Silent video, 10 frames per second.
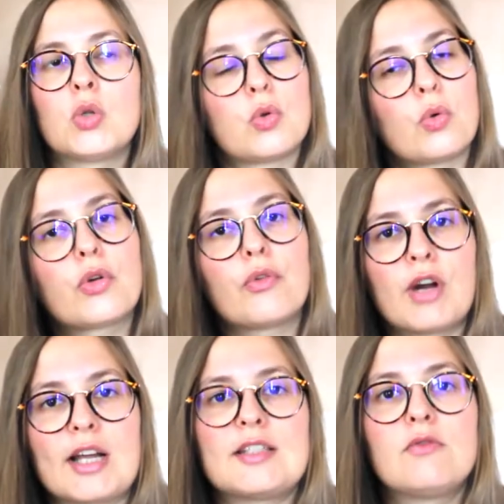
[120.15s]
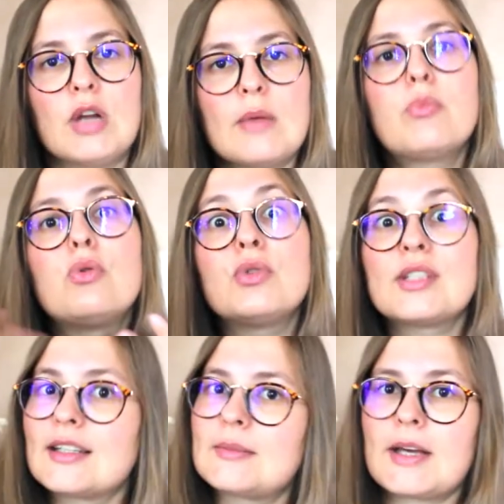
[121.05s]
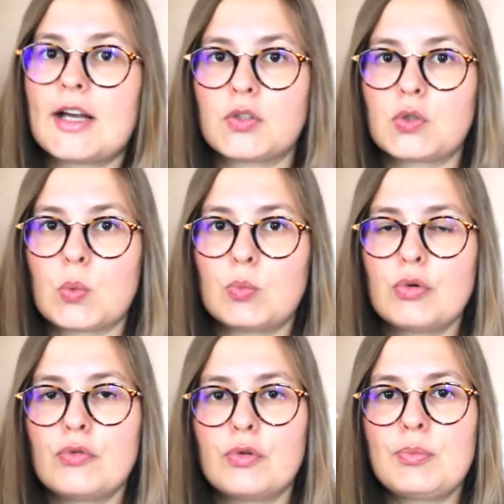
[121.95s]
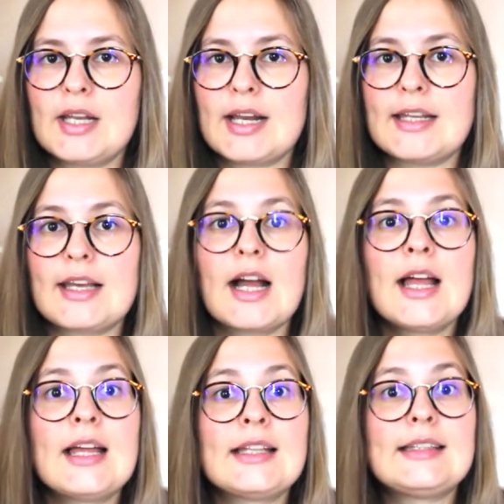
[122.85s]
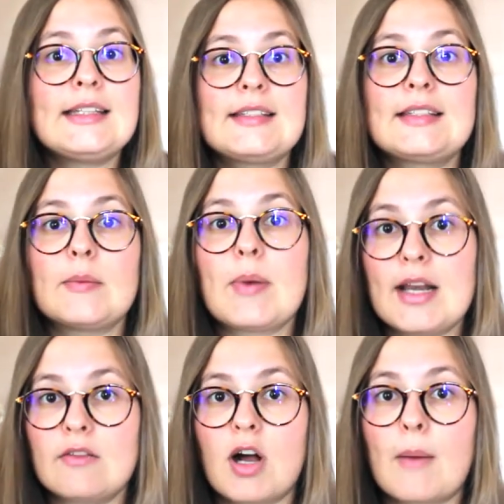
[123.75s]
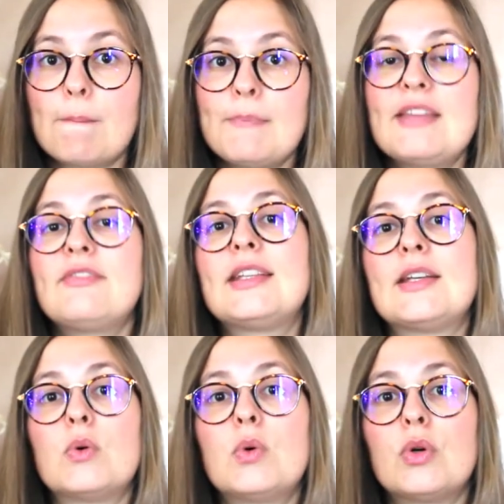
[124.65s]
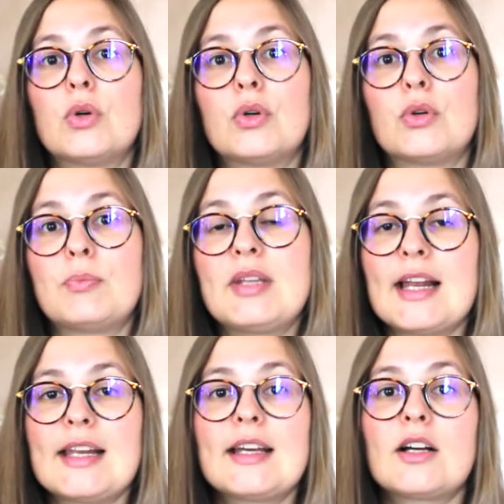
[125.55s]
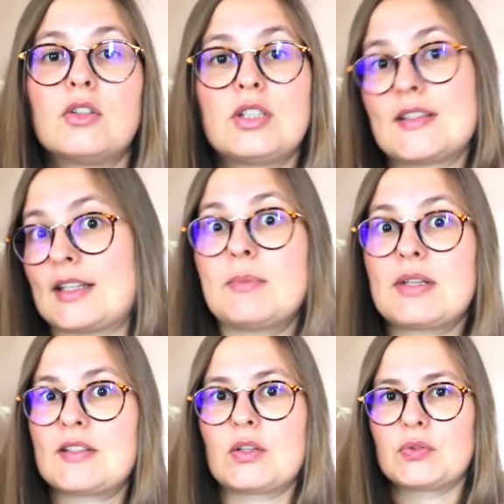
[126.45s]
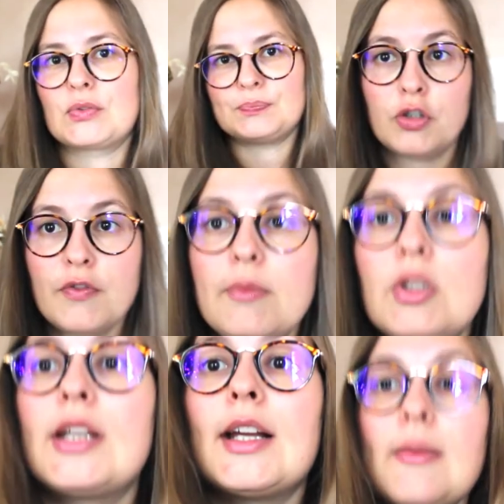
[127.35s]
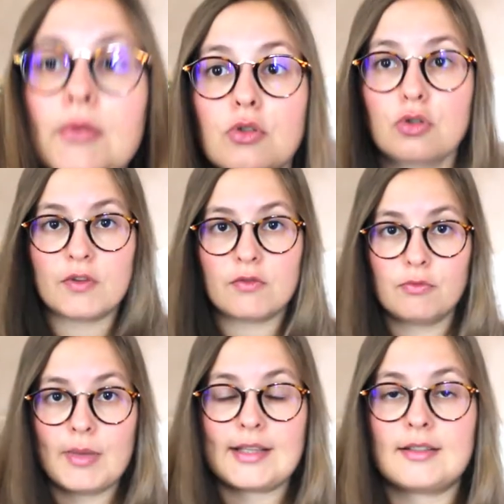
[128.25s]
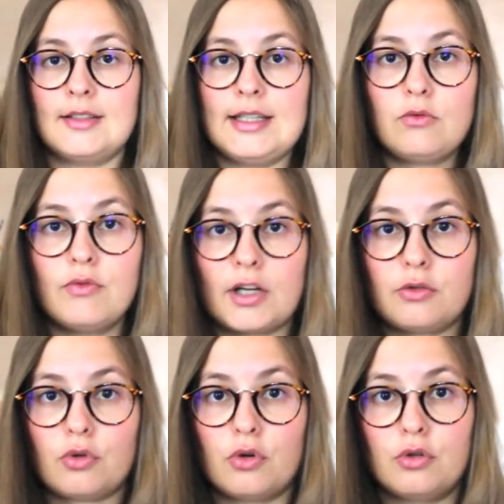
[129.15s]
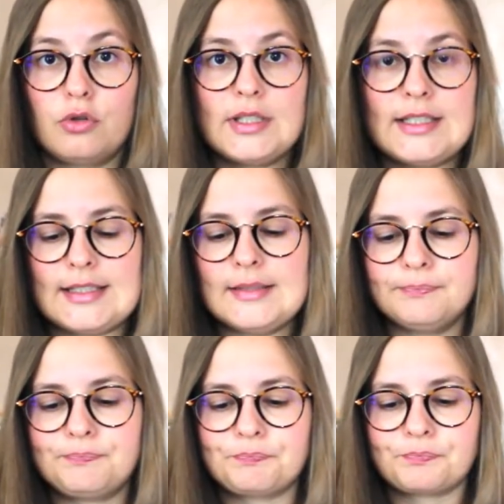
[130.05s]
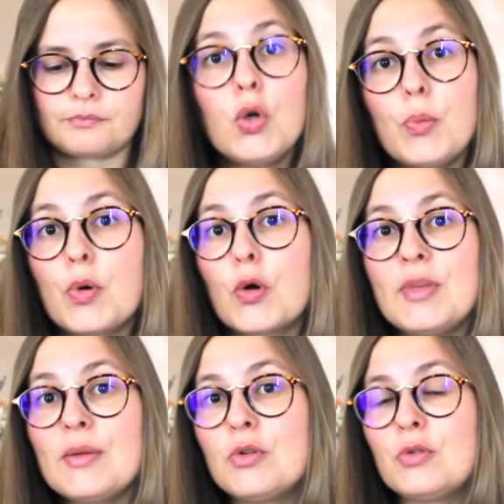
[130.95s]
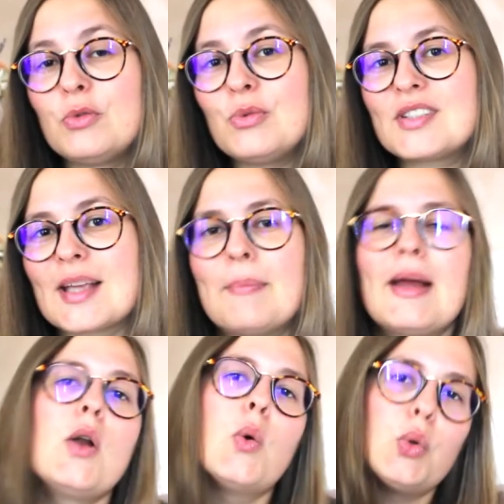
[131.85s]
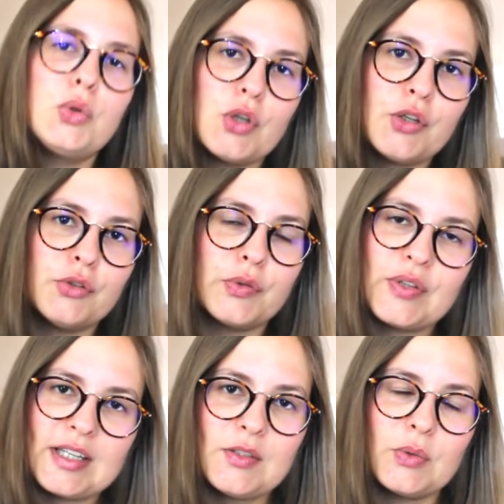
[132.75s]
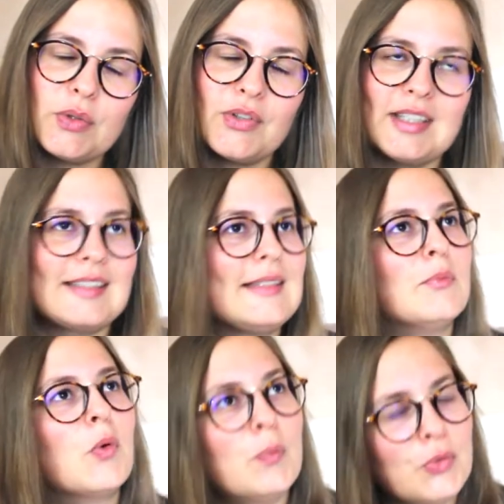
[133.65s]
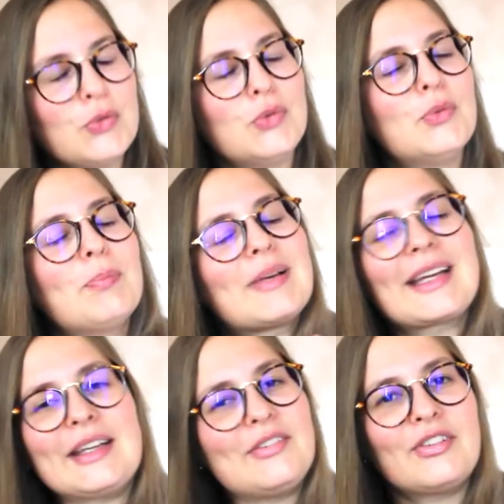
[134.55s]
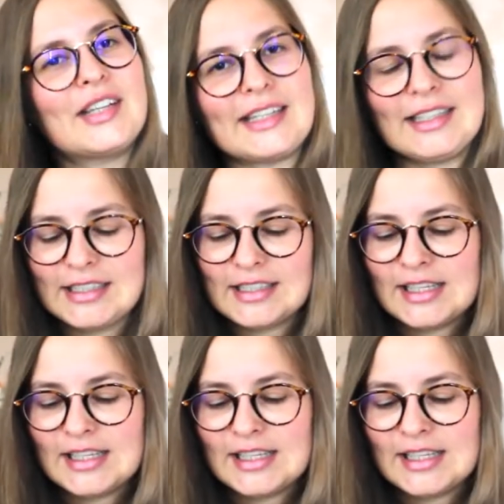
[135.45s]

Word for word: donc voilà, si vous voulez plus d'inspiration pour piles à lire, n'hésitez pas à aller voir mes vidéos euh, piles à lire des années précédentes. Je vais me décaler puisque je vais vous mettre les couvertures juste ici. Le premier menu s'appelle Automne frissonnant et c'est mon menu préféré.